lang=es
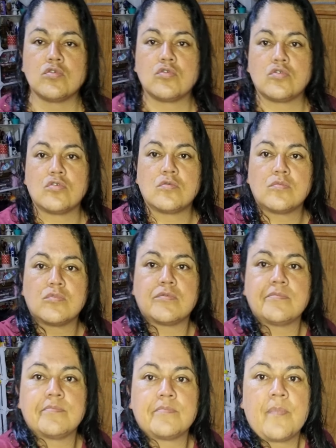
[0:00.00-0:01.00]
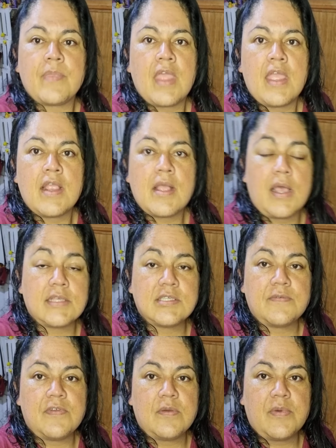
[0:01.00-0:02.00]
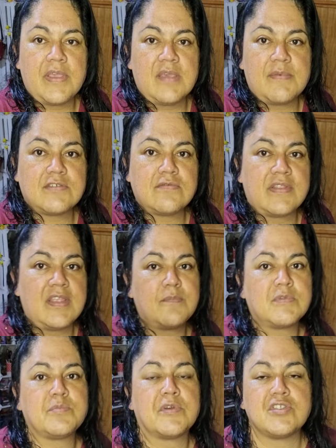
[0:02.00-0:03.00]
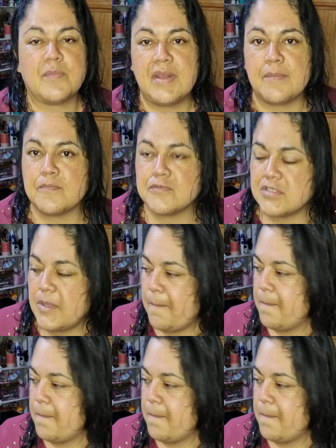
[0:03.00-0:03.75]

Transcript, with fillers: como hace frío y voy a llevar suéter, pues por eso me la puse.